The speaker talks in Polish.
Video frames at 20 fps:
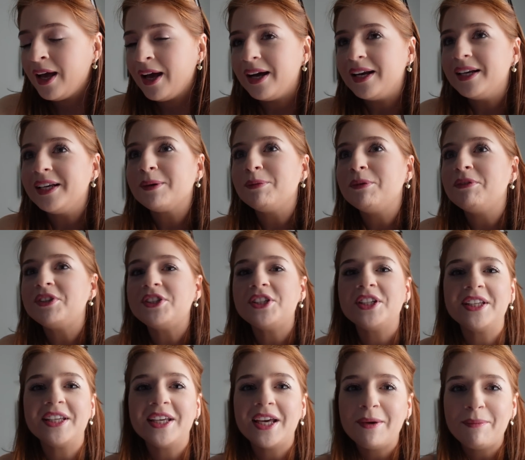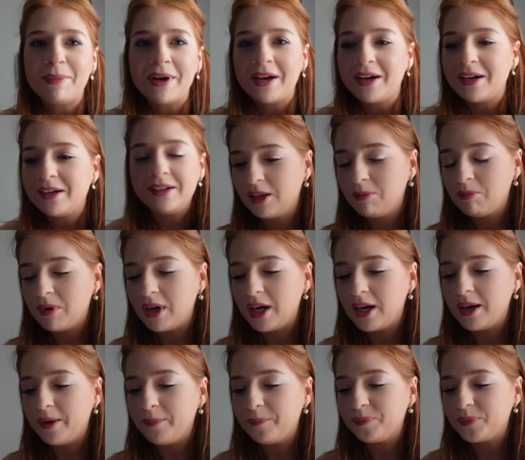Ale jakby wiecie, nie ma, nie
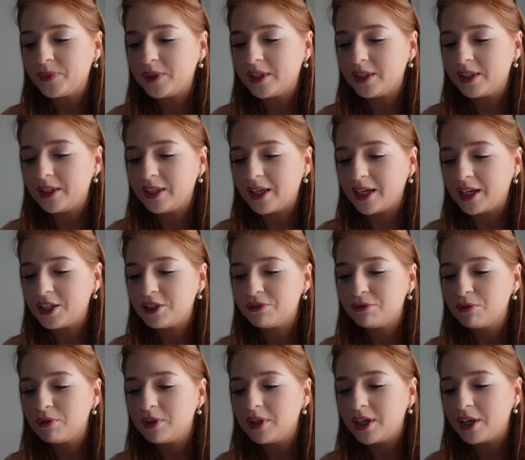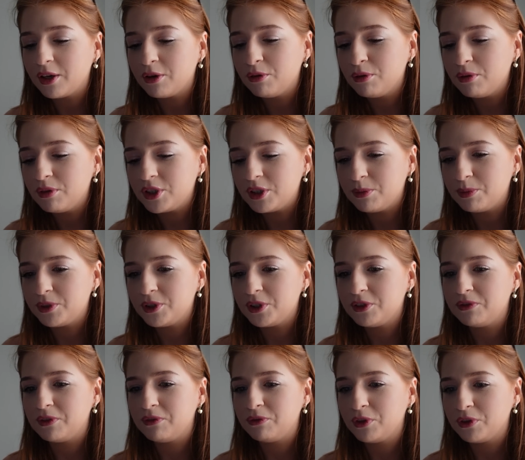ma jakiejś w ogóle reguły, żeby
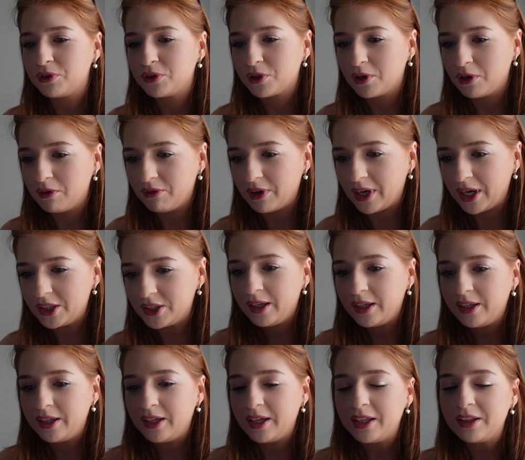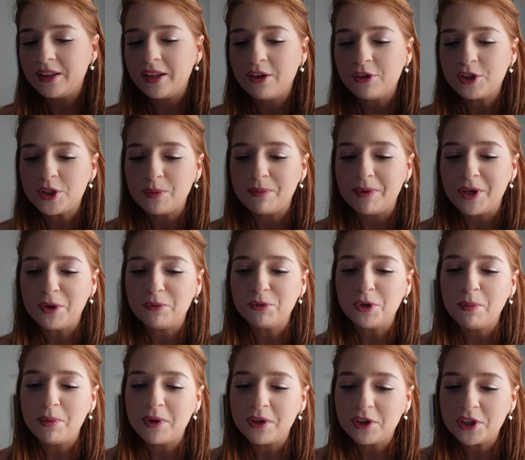coś wywnioskować i jedne osoby mają
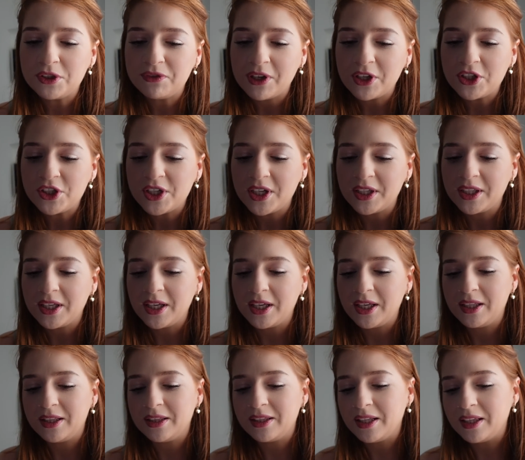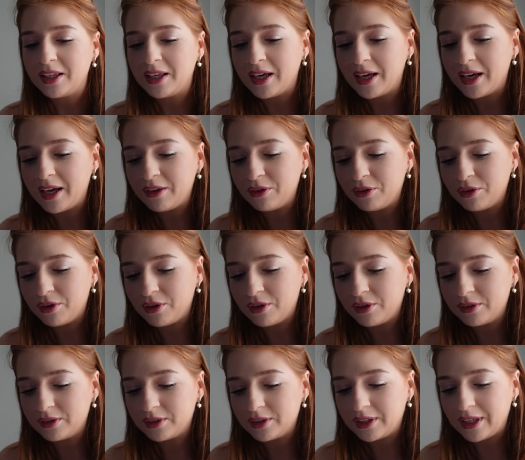dobre doświadczenie, inne nie, no
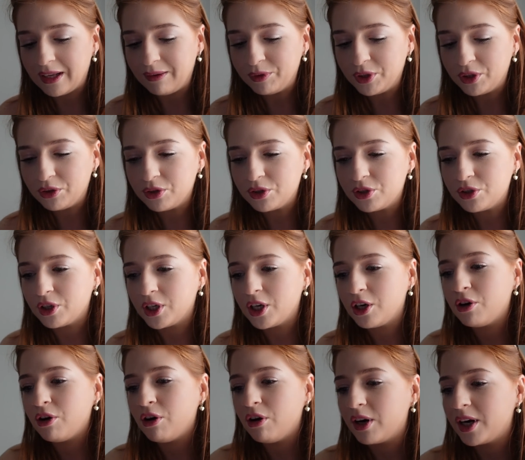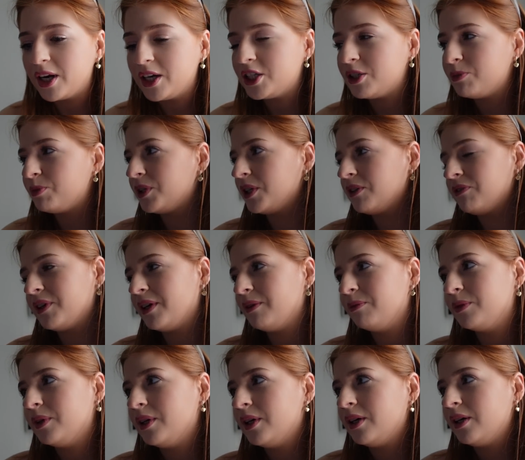dla mnie to jest trochę chore, żeby nie
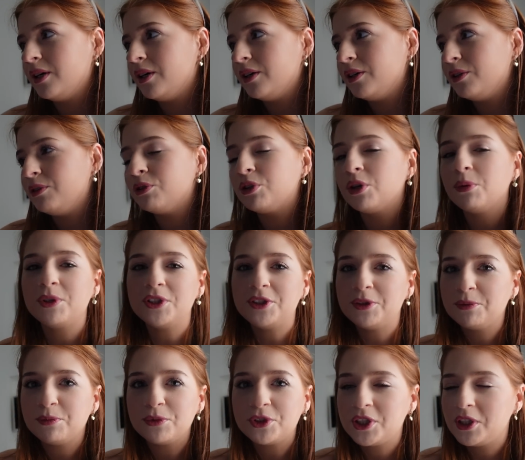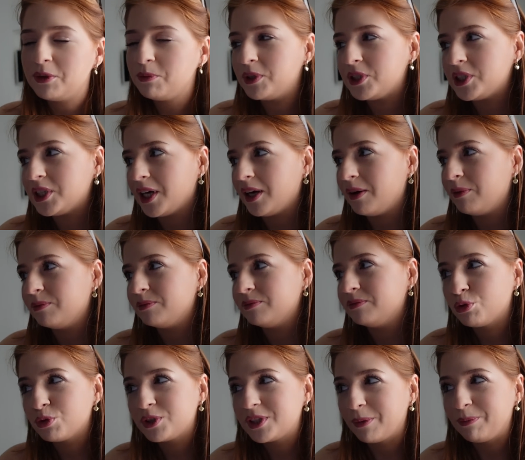wiem Jutro będziemy musieli być tam
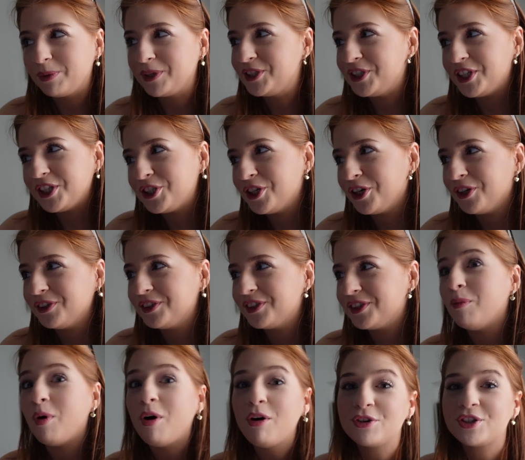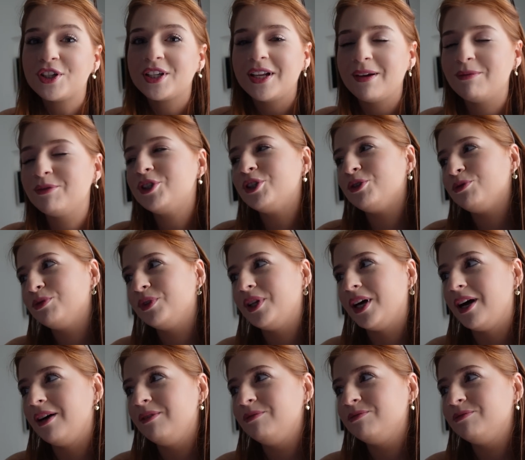6.50. Może nam się uda.